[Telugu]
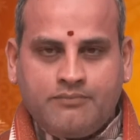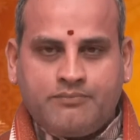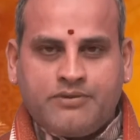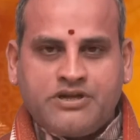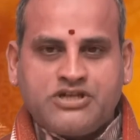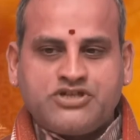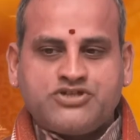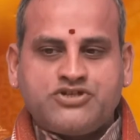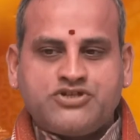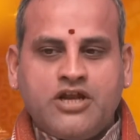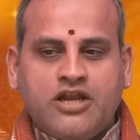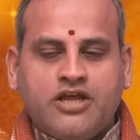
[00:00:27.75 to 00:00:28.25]

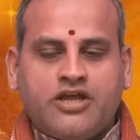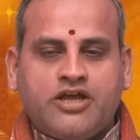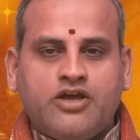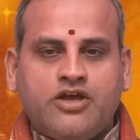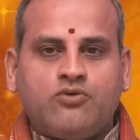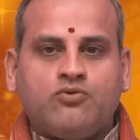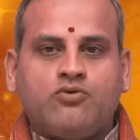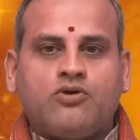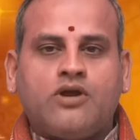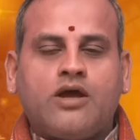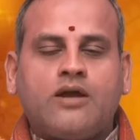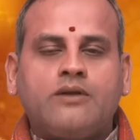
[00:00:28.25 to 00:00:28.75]
ప్రశ్నలకి
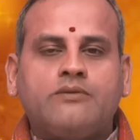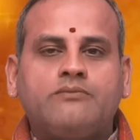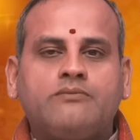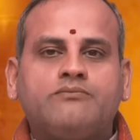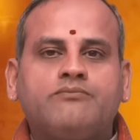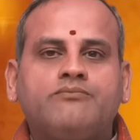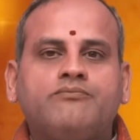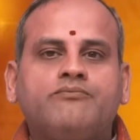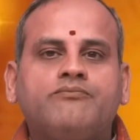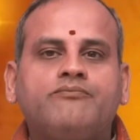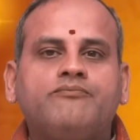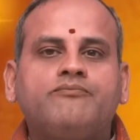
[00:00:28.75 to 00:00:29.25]
కూడా
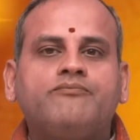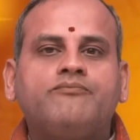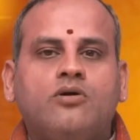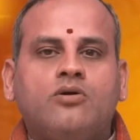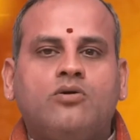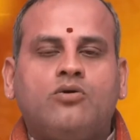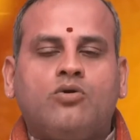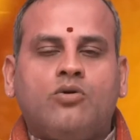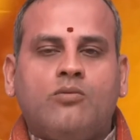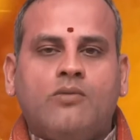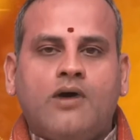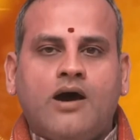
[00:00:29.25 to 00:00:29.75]

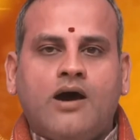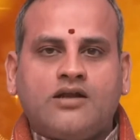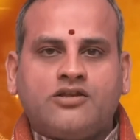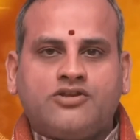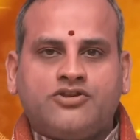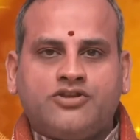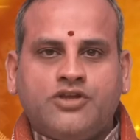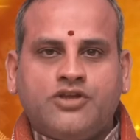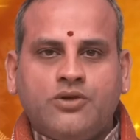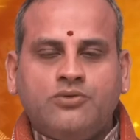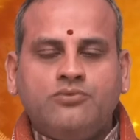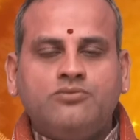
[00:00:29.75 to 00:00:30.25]

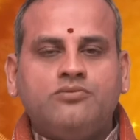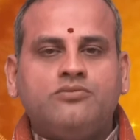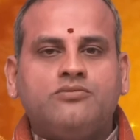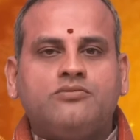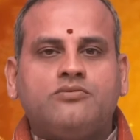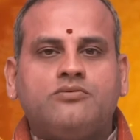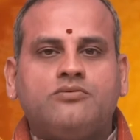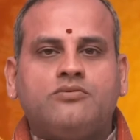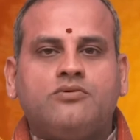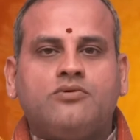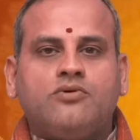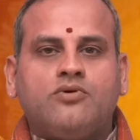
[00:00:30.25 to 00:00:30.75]
కుమార్తెలు
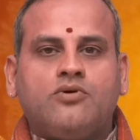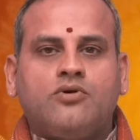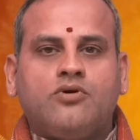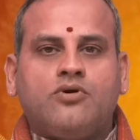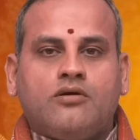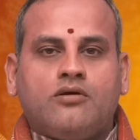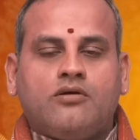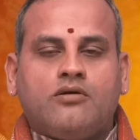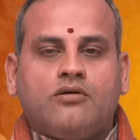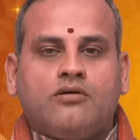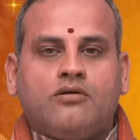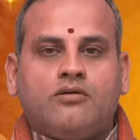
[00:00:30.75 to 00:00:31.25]

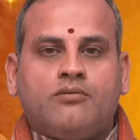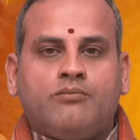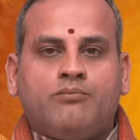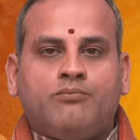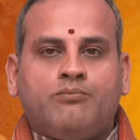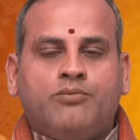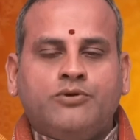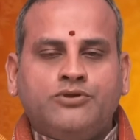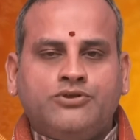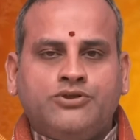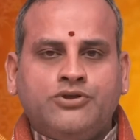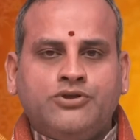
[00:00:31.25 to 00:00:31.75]

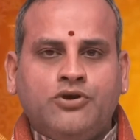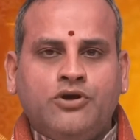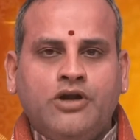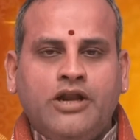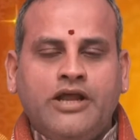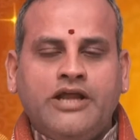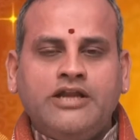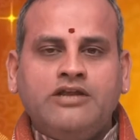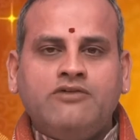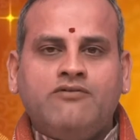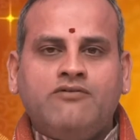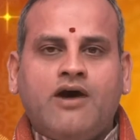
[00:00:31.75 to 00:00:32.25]
పుత్రులు
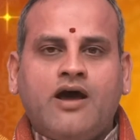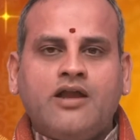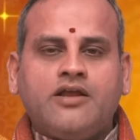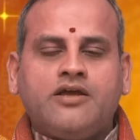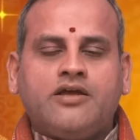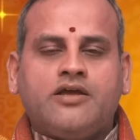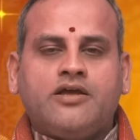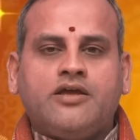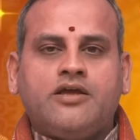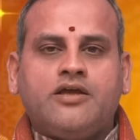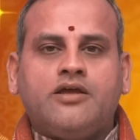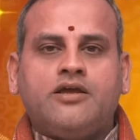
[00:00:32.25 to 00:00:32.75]
లేని
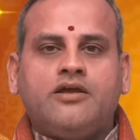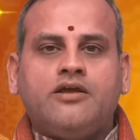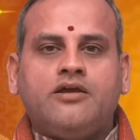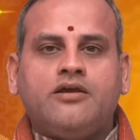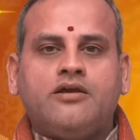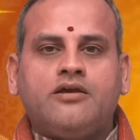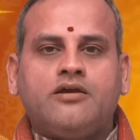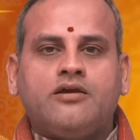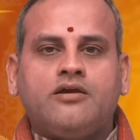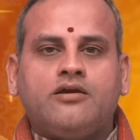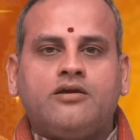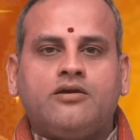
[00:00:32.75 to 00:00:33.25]
వారికి
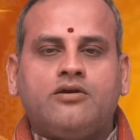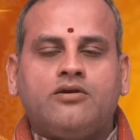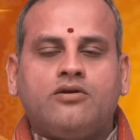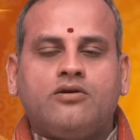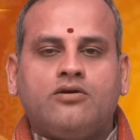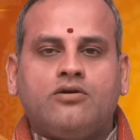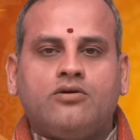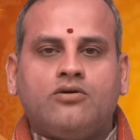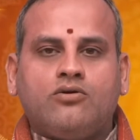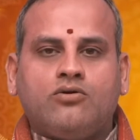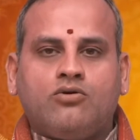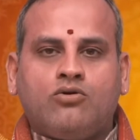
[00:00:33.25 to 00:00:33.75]

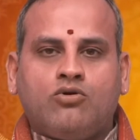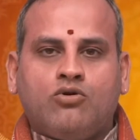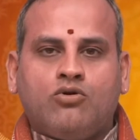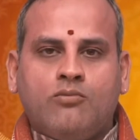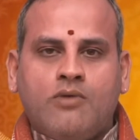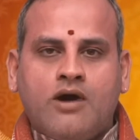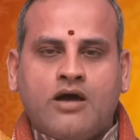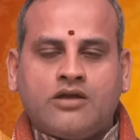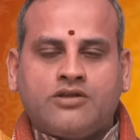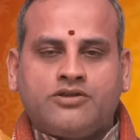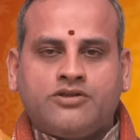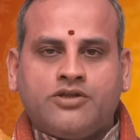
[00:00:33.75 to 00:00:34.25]

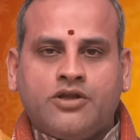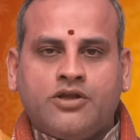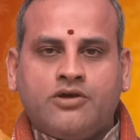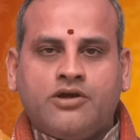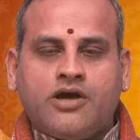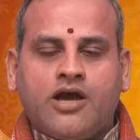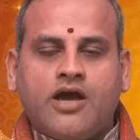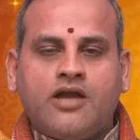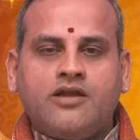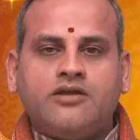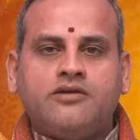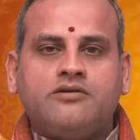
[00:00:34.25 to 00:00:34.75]
కుమార్తెలు
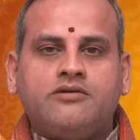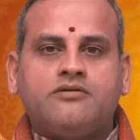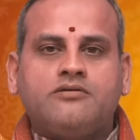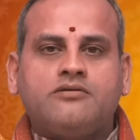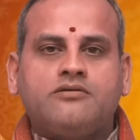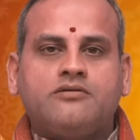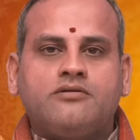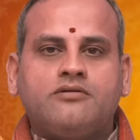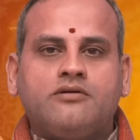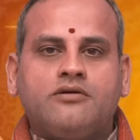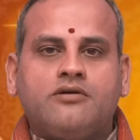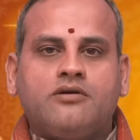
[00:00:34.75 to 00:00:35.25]
కానీ
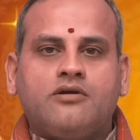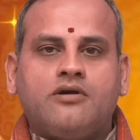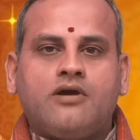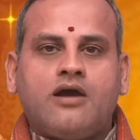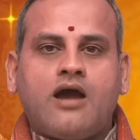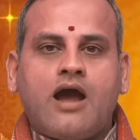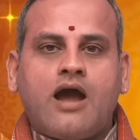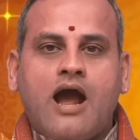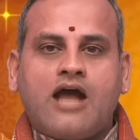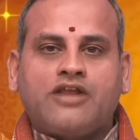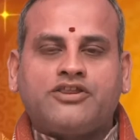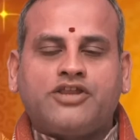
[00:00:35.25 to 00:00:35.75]

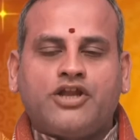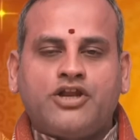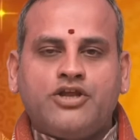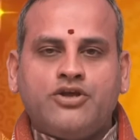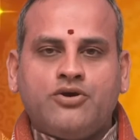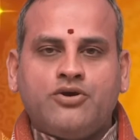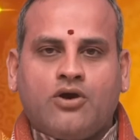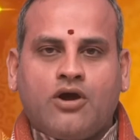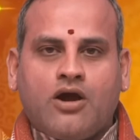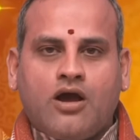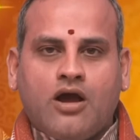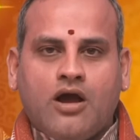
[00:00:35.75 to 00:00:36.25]
అతని
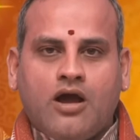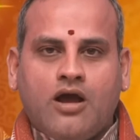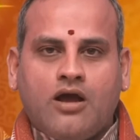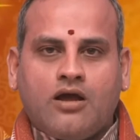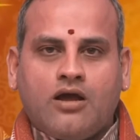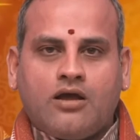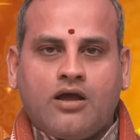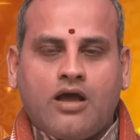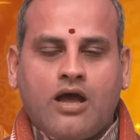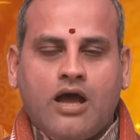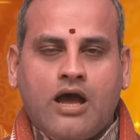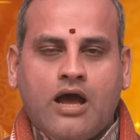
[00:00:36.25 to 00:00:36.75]
యొక్క
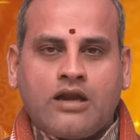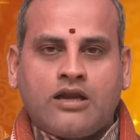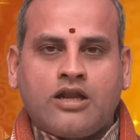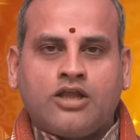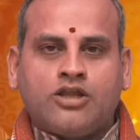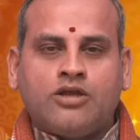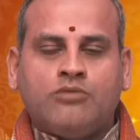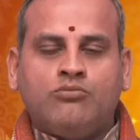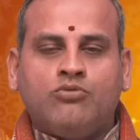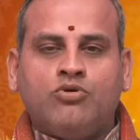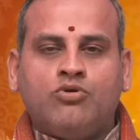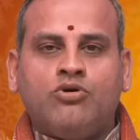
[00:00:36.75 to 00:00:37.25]

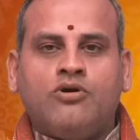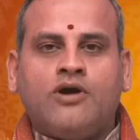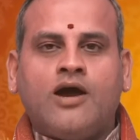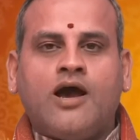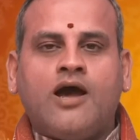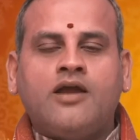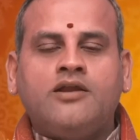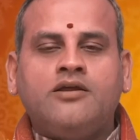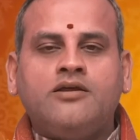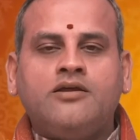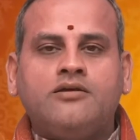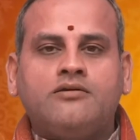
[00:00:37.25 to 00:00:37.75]
అన్నదమ్ములు
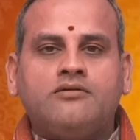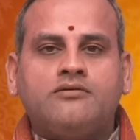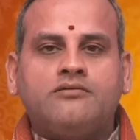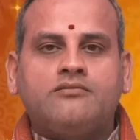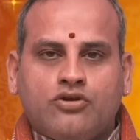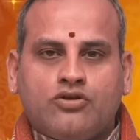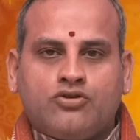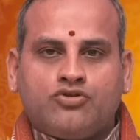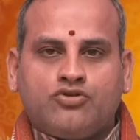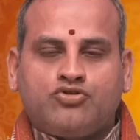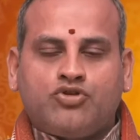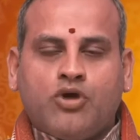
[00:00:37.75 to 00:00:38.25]
కానీ
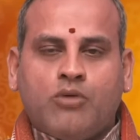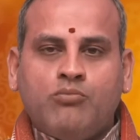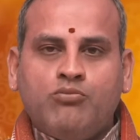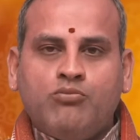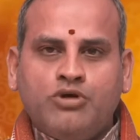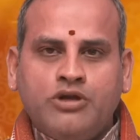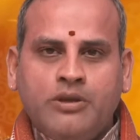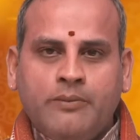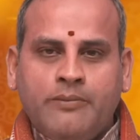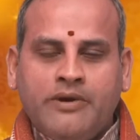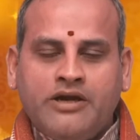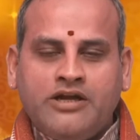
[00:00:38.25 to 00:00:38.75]

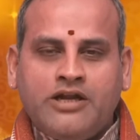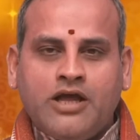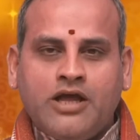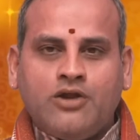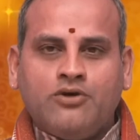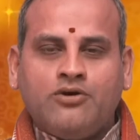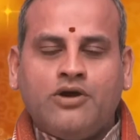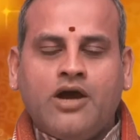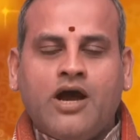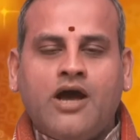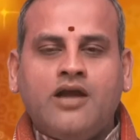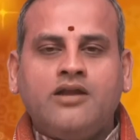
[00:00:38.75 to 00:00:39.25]
తమ్ముడి
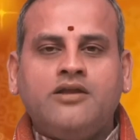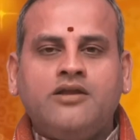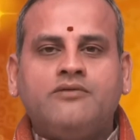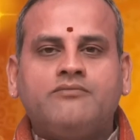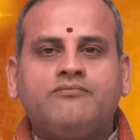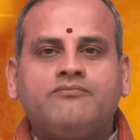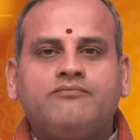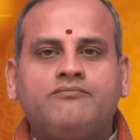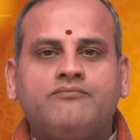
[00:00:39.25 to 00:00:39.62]
బిడ్డలు కానీ